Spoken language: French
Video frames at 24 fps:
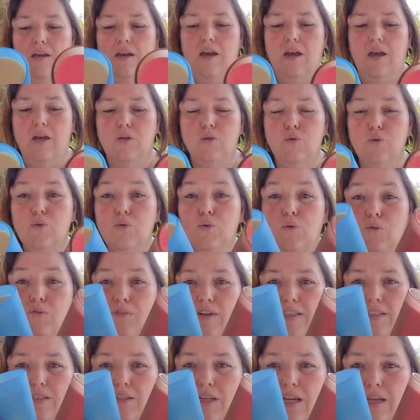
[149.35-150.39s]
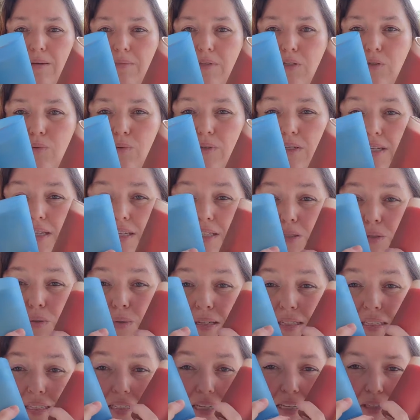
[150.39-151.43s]
Euh, jusqu'au 21 minuit, ils sont
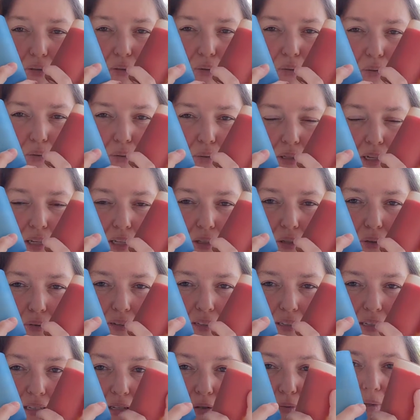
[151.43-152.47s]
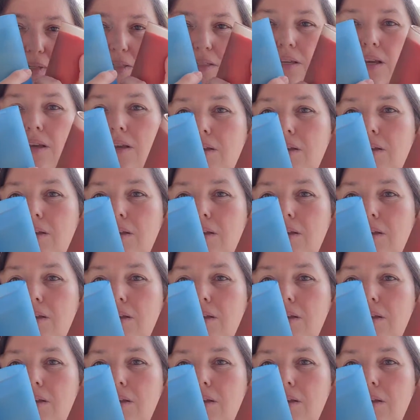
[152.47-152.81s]
à 7,98€